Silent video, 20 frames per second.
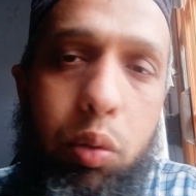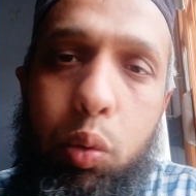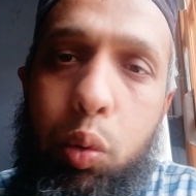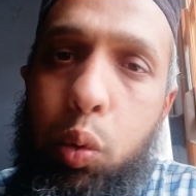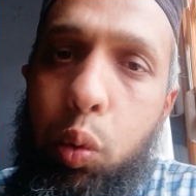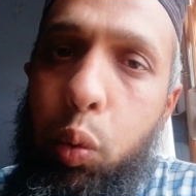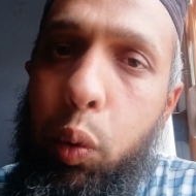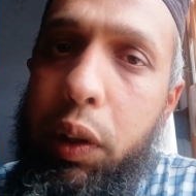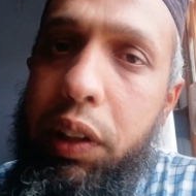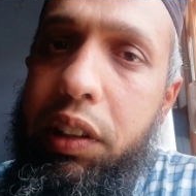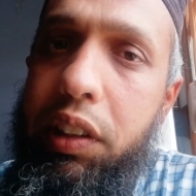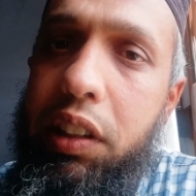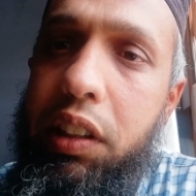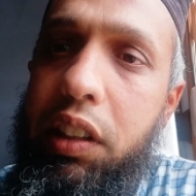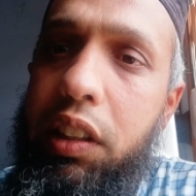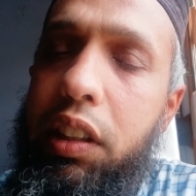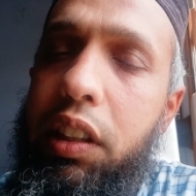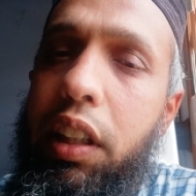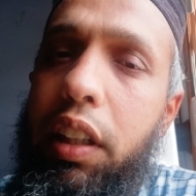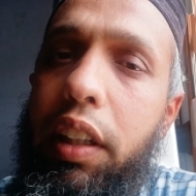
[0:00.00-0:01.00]

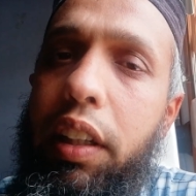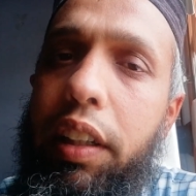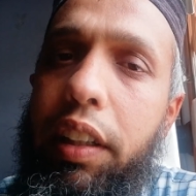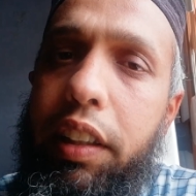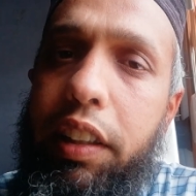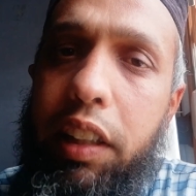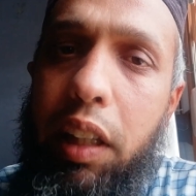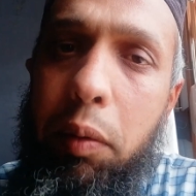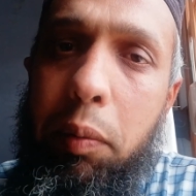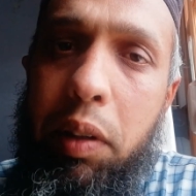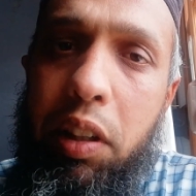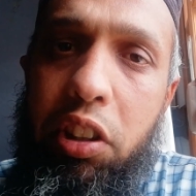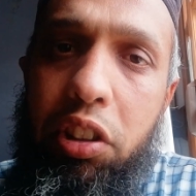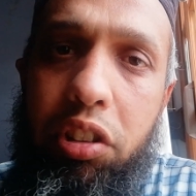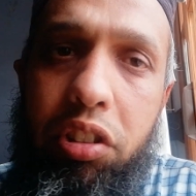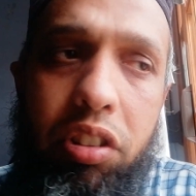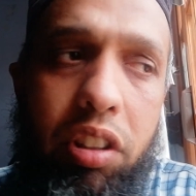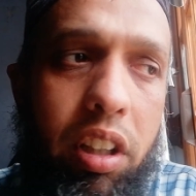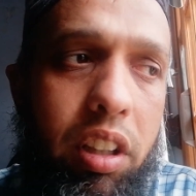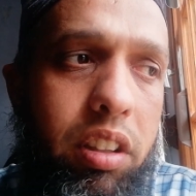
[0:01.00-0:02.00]
kuvveti, yeme
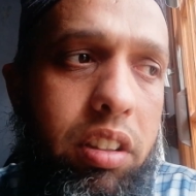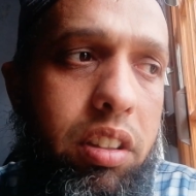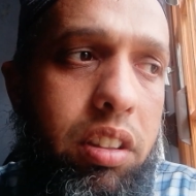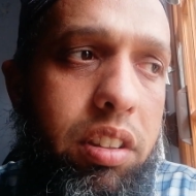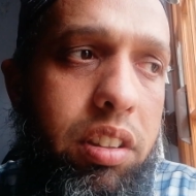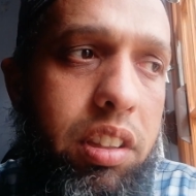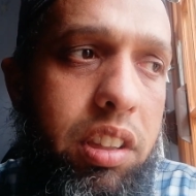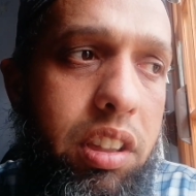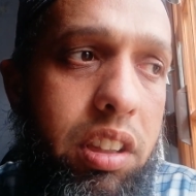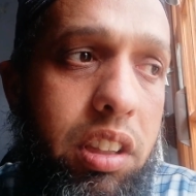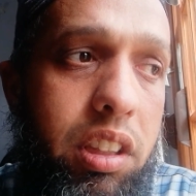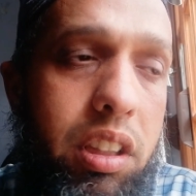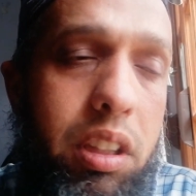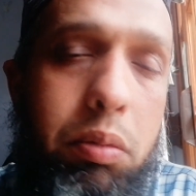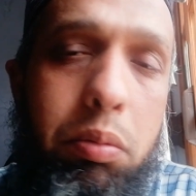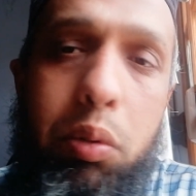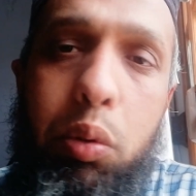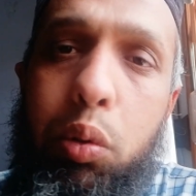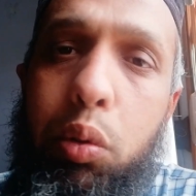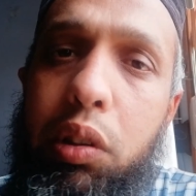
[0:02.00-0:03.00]
iştahını,
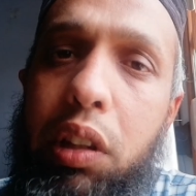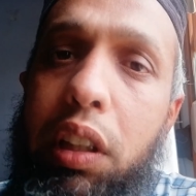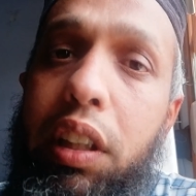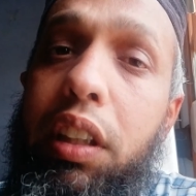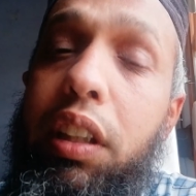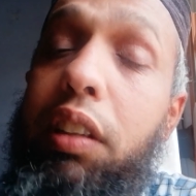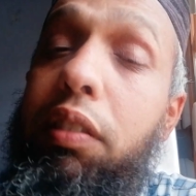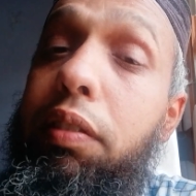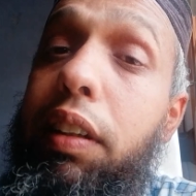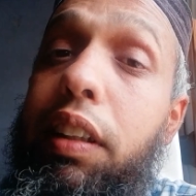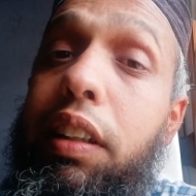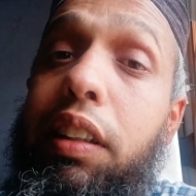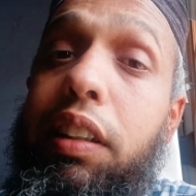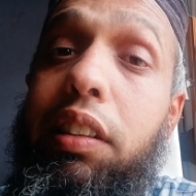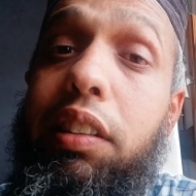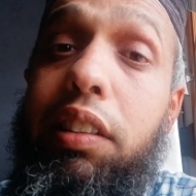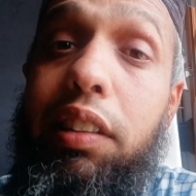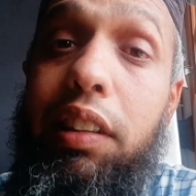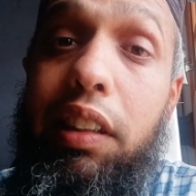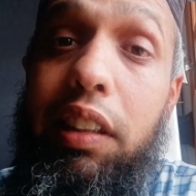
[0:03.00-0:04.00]
sindirim düzenini ve
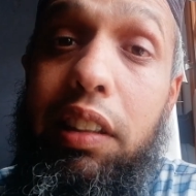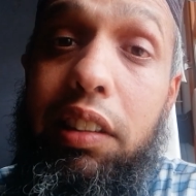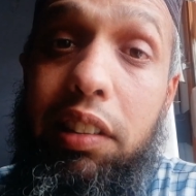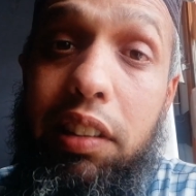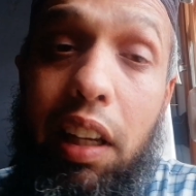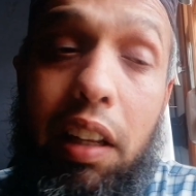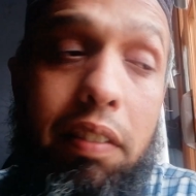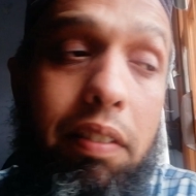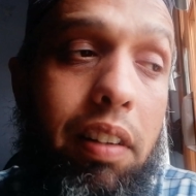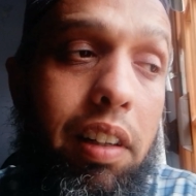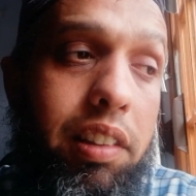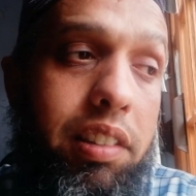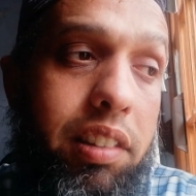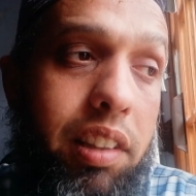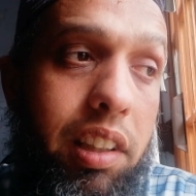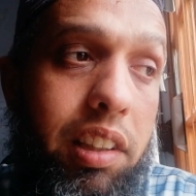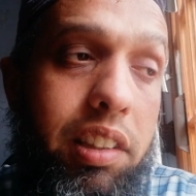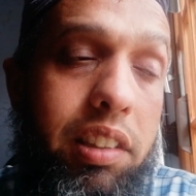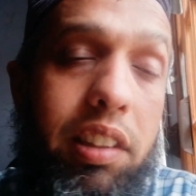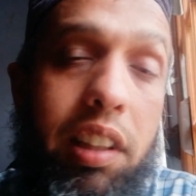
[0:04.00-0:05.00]
is, ishal
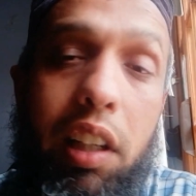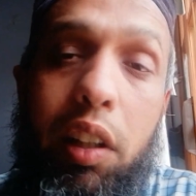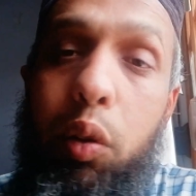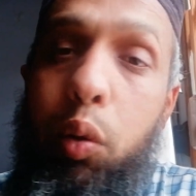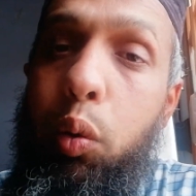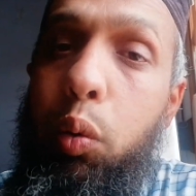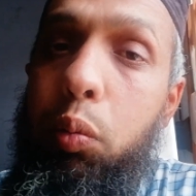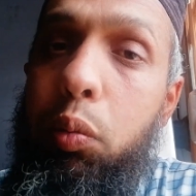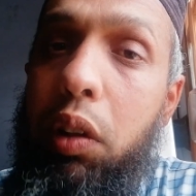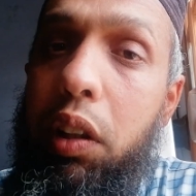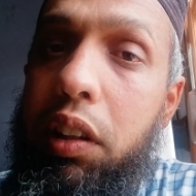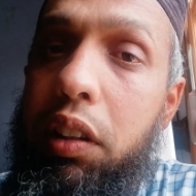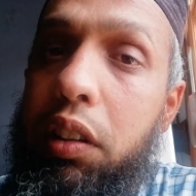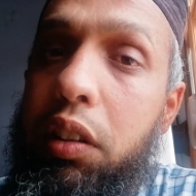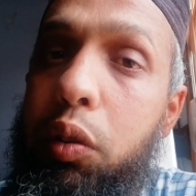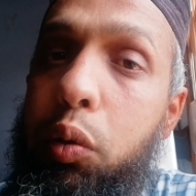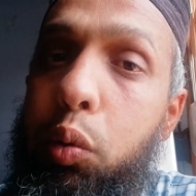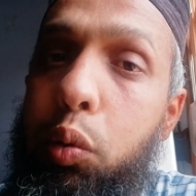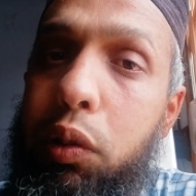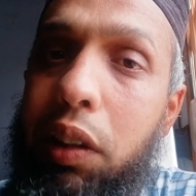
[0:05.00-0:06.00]
varsa ishal
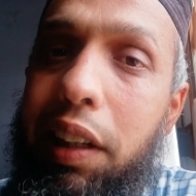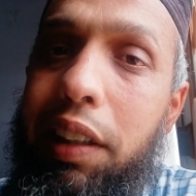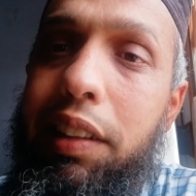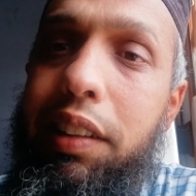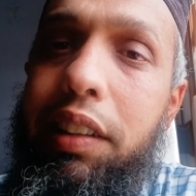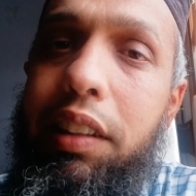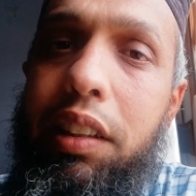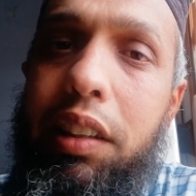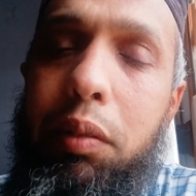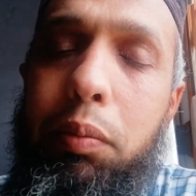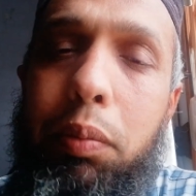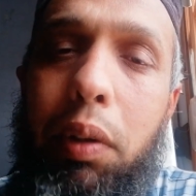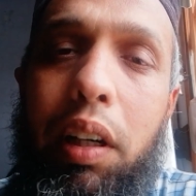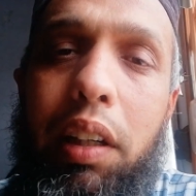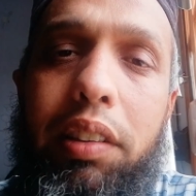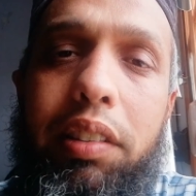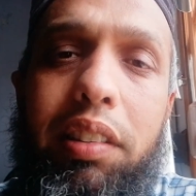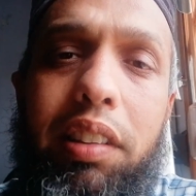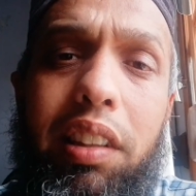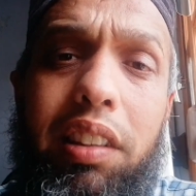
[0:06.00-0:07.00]
durumlarının düzeldiğini,
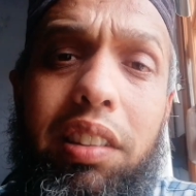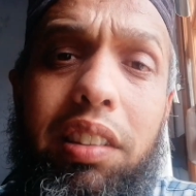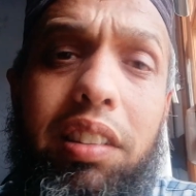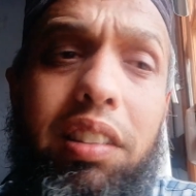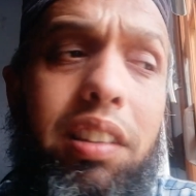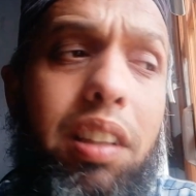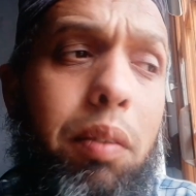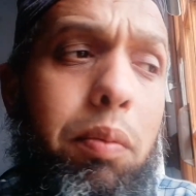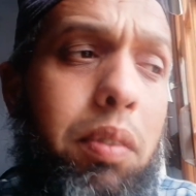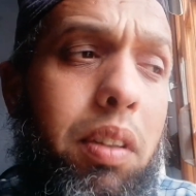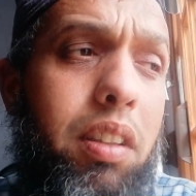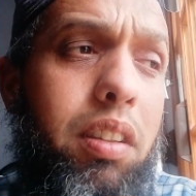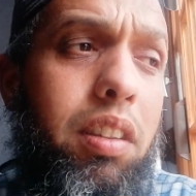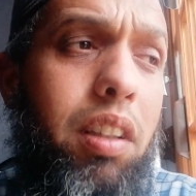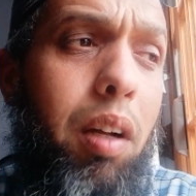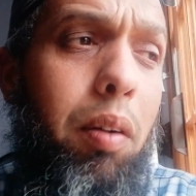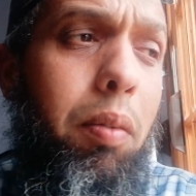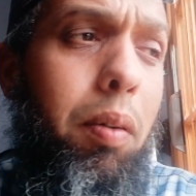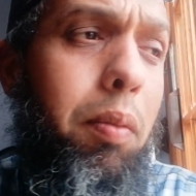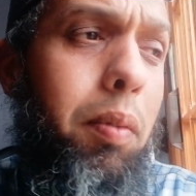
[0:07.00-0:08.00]
bağırsak sisteminin
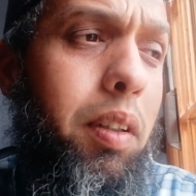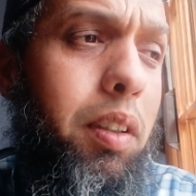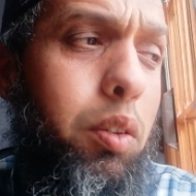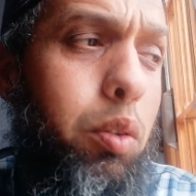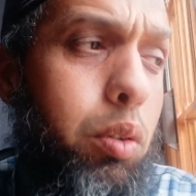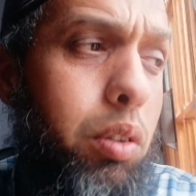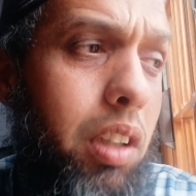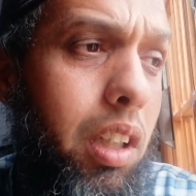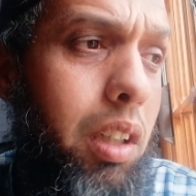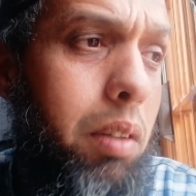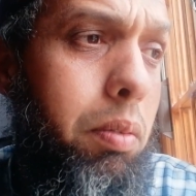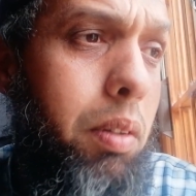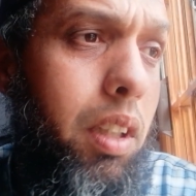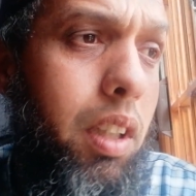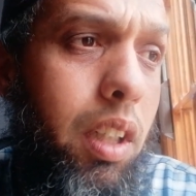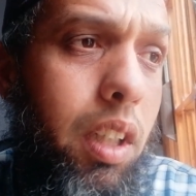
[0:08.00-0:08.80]
tamamen düzelip